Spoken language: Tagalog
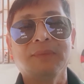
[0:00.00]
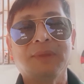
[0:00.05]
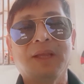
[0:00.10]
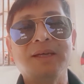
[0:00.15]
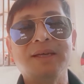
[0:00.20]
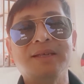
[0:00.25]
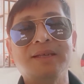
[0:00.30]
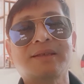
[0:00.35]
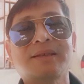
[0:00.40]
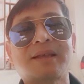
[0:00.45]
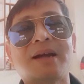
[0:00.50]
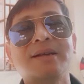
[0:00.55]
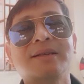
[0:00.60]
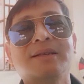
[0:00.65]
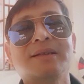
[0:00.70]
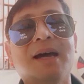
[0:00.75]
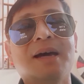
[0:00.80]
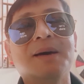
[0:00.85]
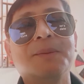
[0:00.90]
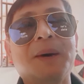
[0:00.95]

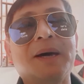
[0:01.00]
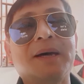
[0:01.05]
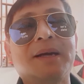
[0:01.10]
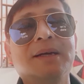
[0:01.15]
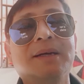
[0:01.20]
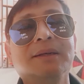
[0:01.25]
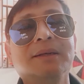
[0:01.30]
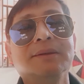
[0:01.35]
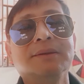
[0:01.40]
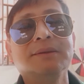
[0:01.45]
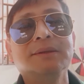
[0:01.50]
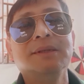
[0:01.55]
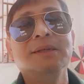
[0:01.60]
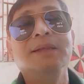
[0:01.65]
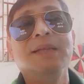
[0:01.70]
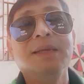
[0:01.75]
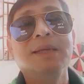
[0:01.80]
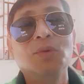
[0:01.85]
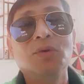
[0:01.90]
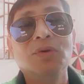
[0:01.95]
nag-start ka, parang
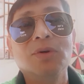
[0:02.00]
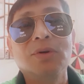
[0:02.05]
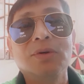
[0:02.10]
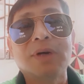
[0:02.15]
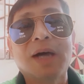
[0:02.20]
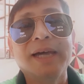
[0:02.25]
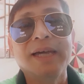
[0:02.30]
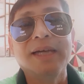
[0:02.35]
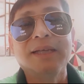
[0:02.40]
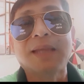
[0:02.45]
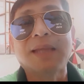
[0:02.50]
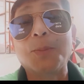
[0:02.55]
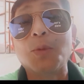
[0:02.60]
hindi mo kayang